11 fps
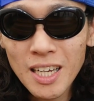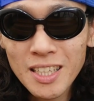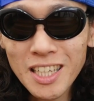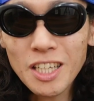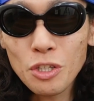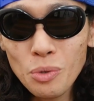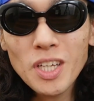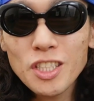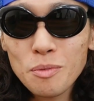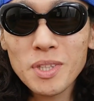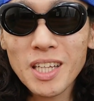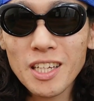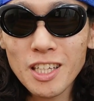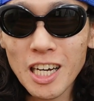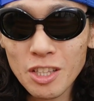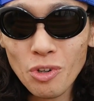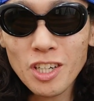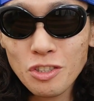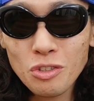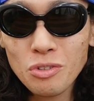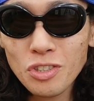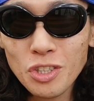ただ、遊園地みたいに
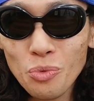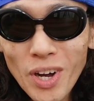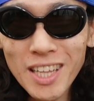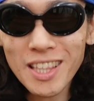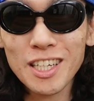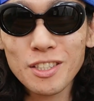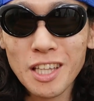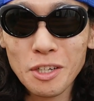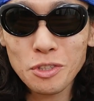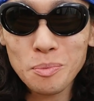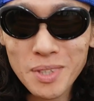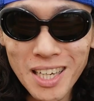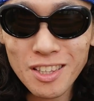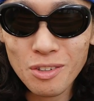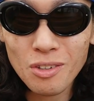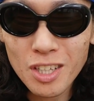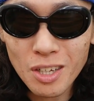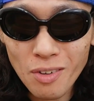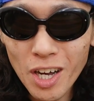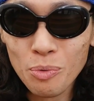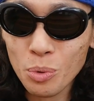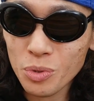アトラクションとしてわーっと楽しみたいっていう方
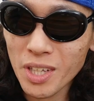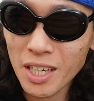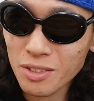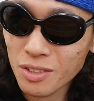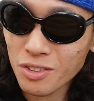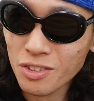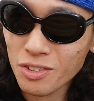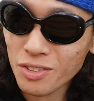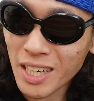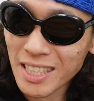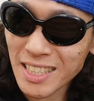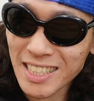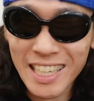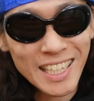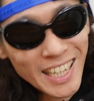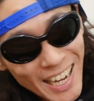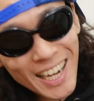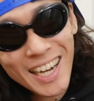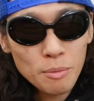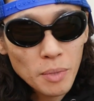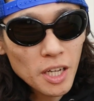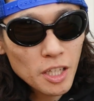は 4DX っていう感じかな。
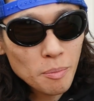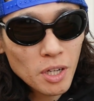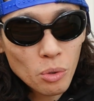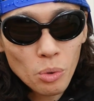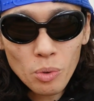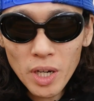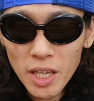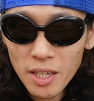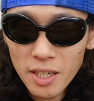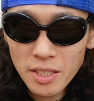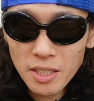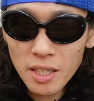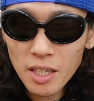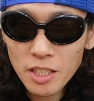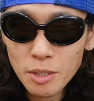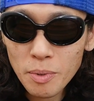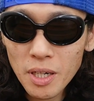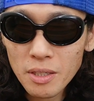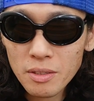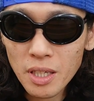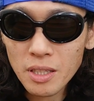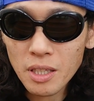まあ今公開開始からしばら
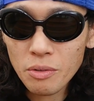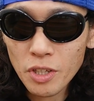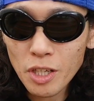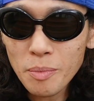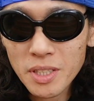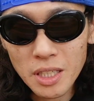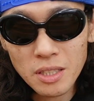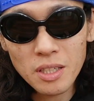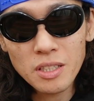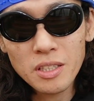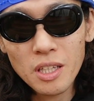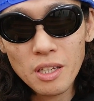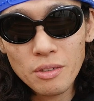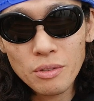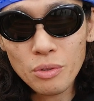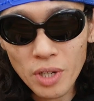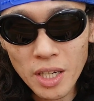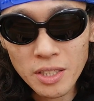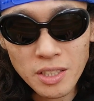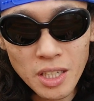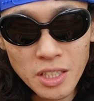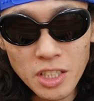く経ったので、今撮影しているのが
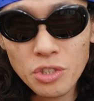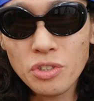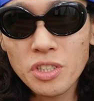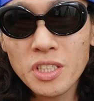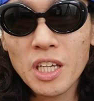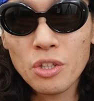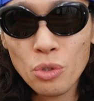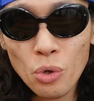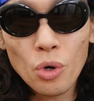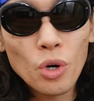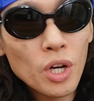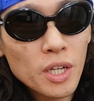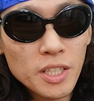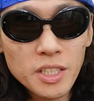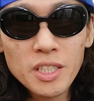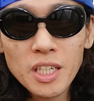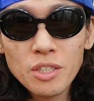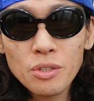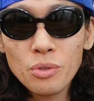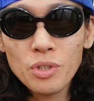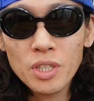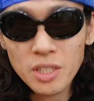2021年の1月
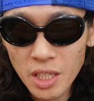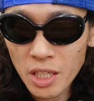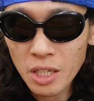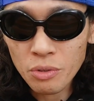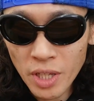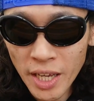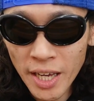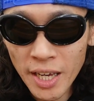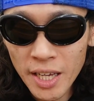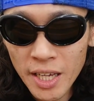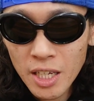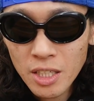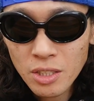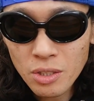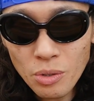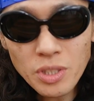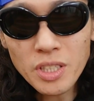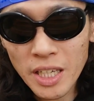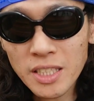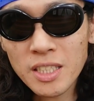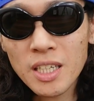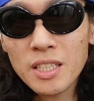の5日なので、少し
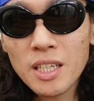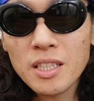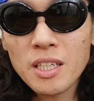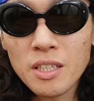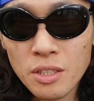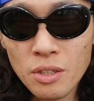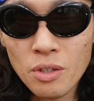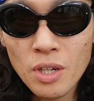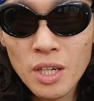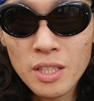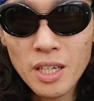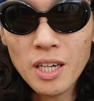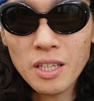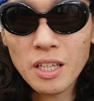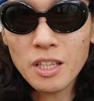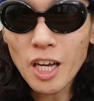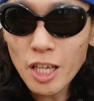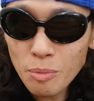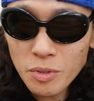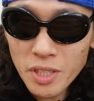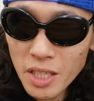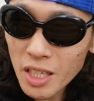ね、時間経ったんですよ。だからね、だい
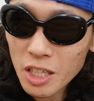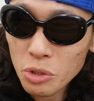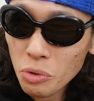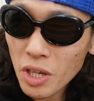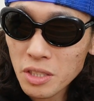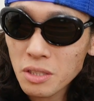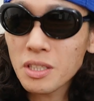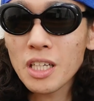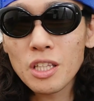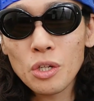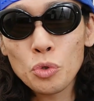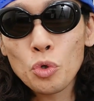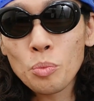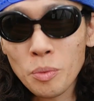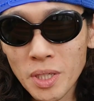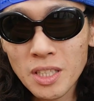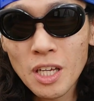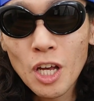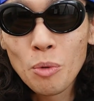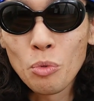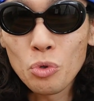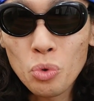ぶ席が取りやすくなってると思います。
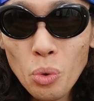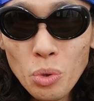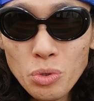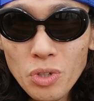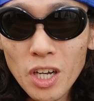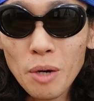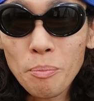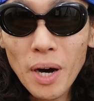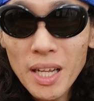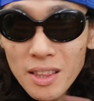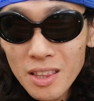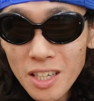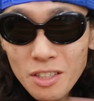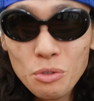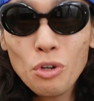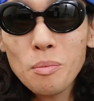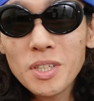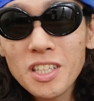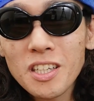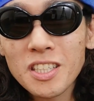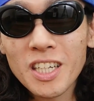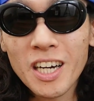もう当初なんか全く取れませ
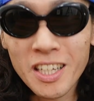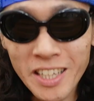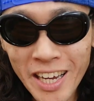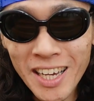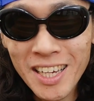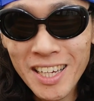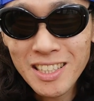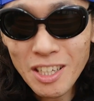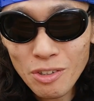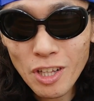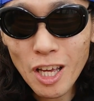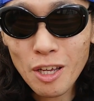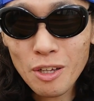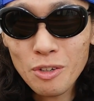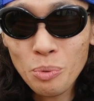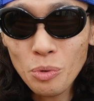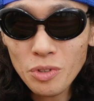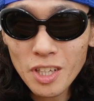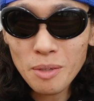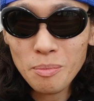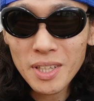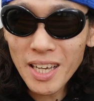んでしたからね。なので、
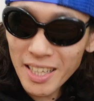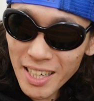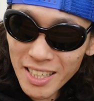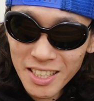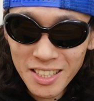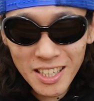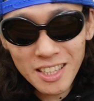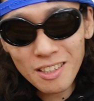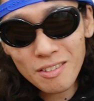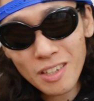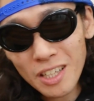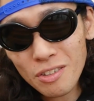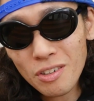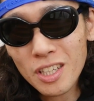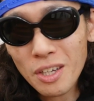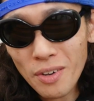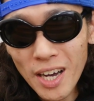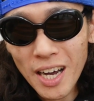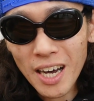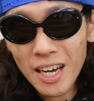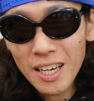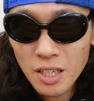4D 見たいな、気になってるなっていう方は、